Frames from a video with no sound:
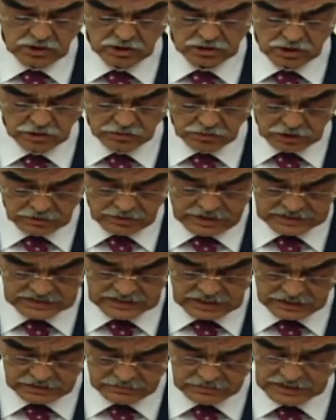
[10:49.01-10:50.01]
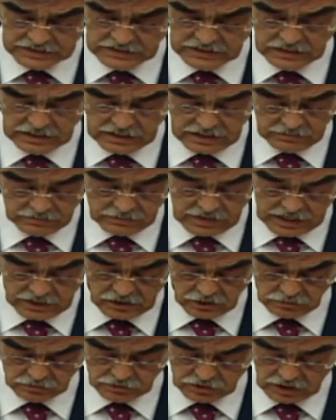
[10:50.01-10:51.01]
Cumhurbaşkanımız
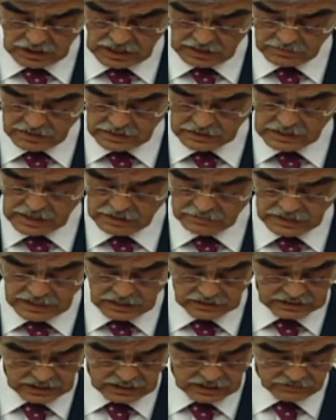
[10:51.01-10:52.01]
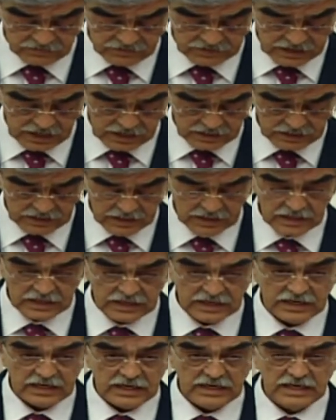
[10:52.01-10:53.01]
merhum Süleyman Demirel tarafından
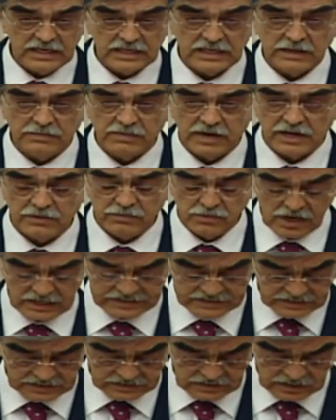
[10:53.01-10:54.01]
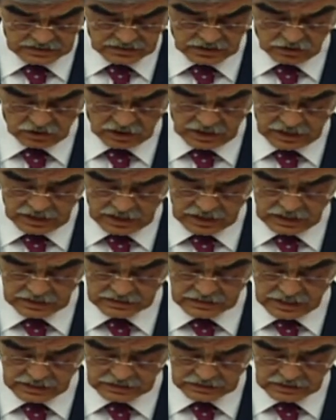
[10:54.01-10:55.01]
itibar müessesesi olarak
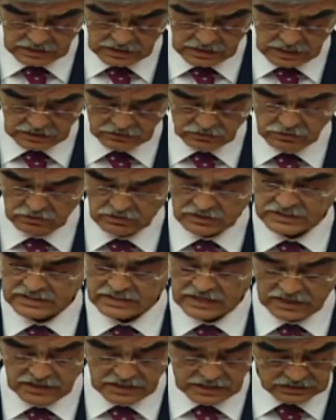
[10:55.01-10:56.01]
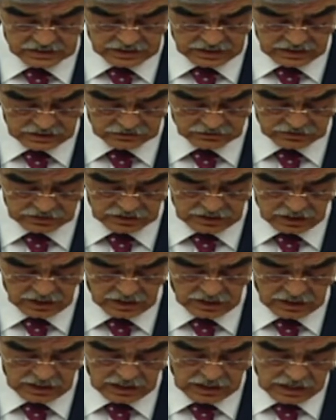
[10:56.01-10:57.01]
adlandırılan Türk Standartları Enstitüsü,
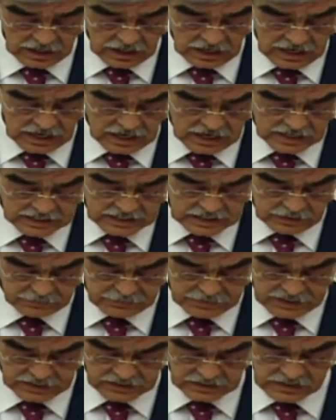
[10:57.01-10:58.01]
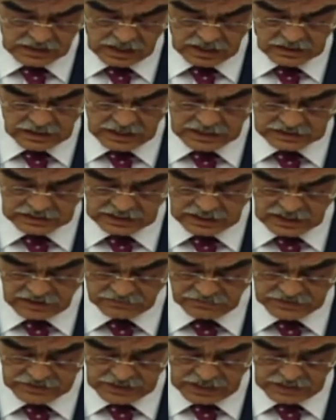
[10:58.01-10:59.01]
AKP iktidarlar
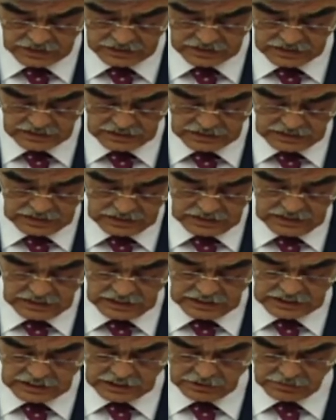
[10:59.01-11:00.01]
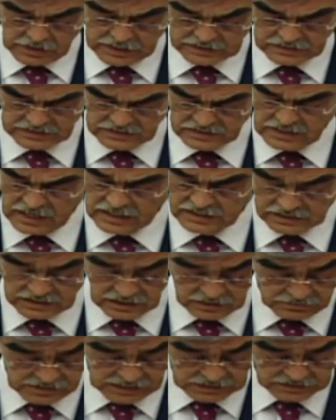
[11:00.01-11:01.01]
tarafından itibarsızlaştırmaya